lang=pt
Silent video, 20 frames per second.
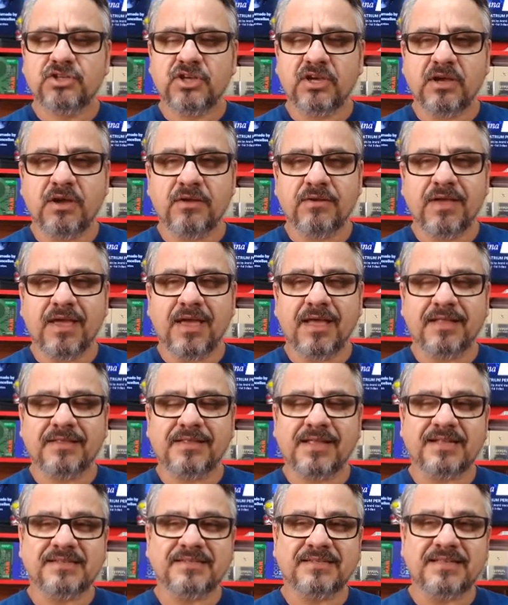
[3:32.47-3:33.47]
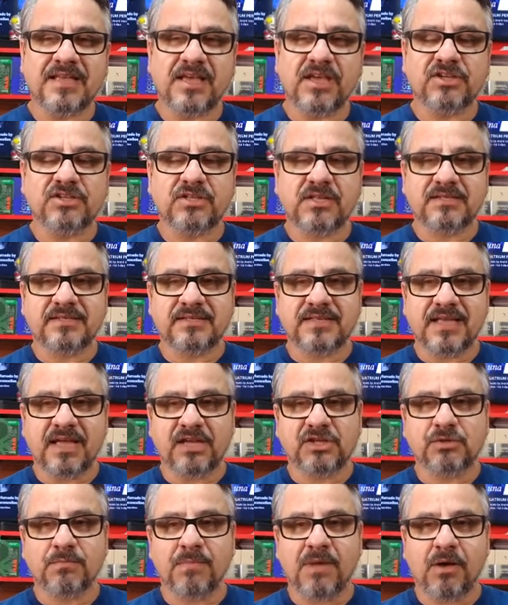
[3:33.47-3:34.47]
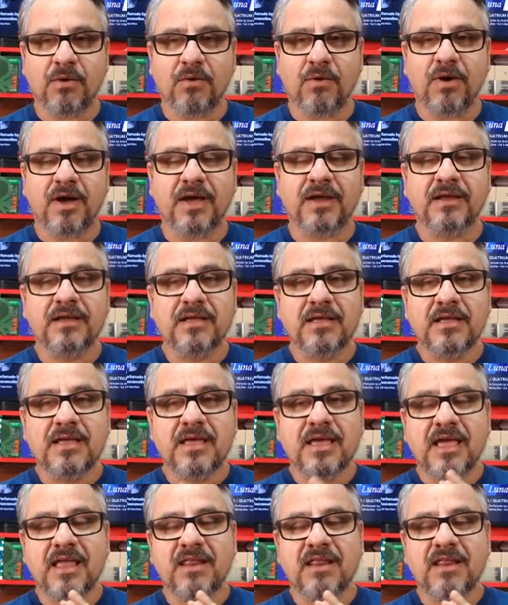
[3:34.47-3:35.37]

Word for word: chegando aí até a sexta, sétima hora,